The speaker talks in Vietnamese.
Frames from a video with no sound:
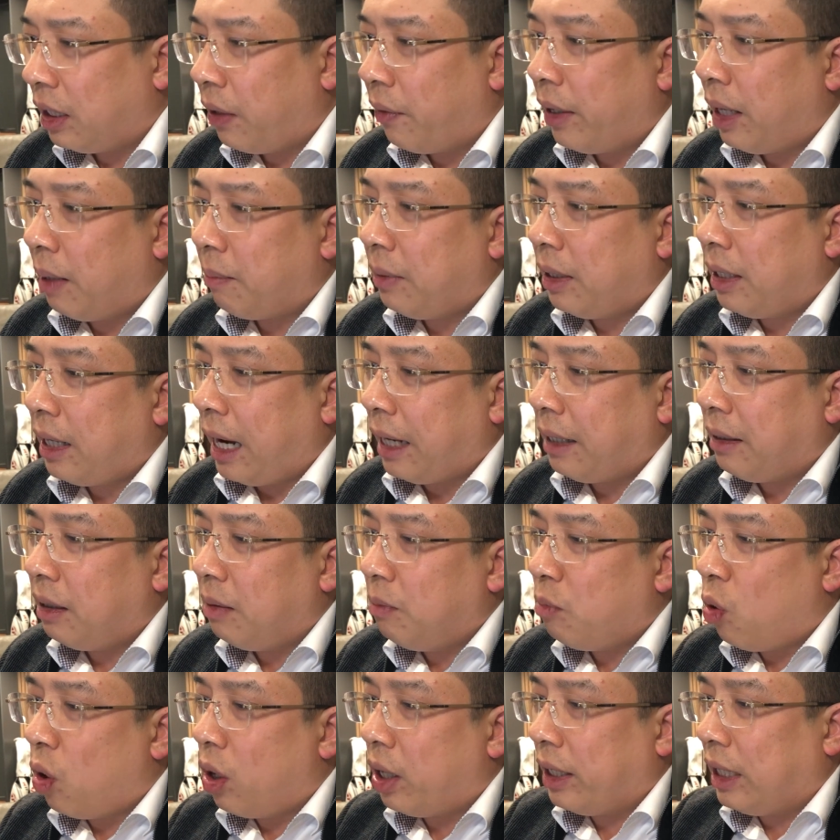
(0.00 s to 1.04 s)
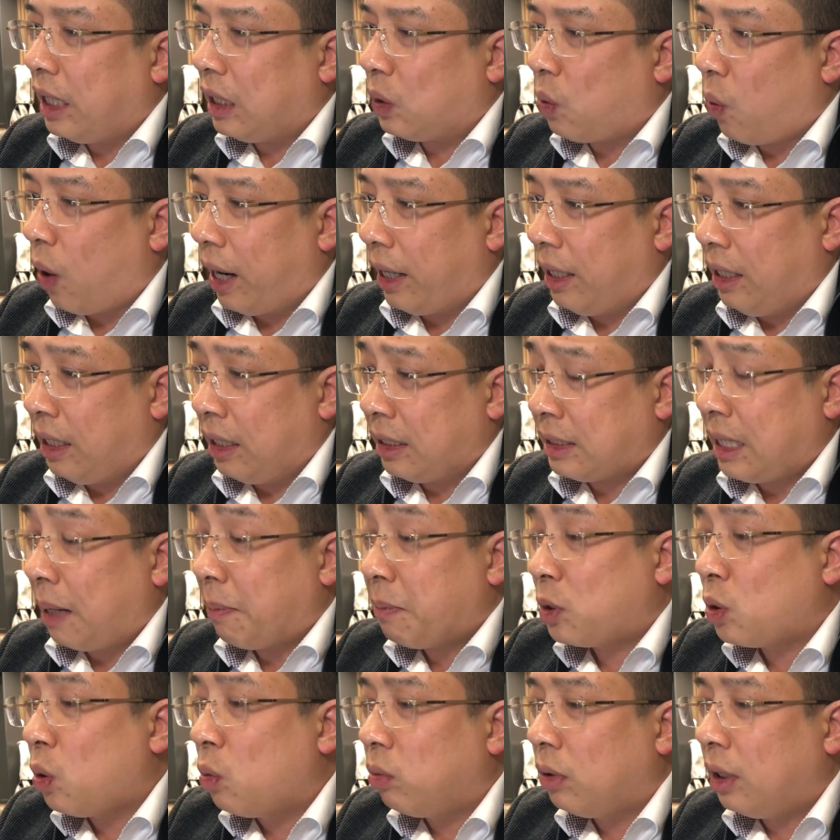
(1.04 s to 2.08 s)
theo em ấy anh cứ mua cái điện thoại là
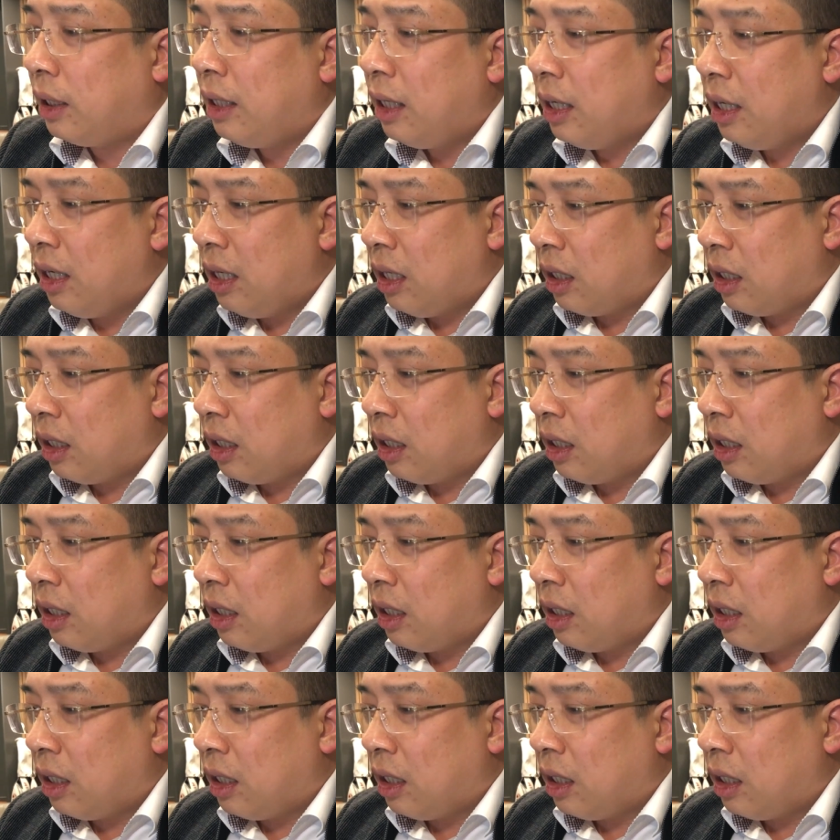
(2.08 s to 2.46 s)
Samsung đi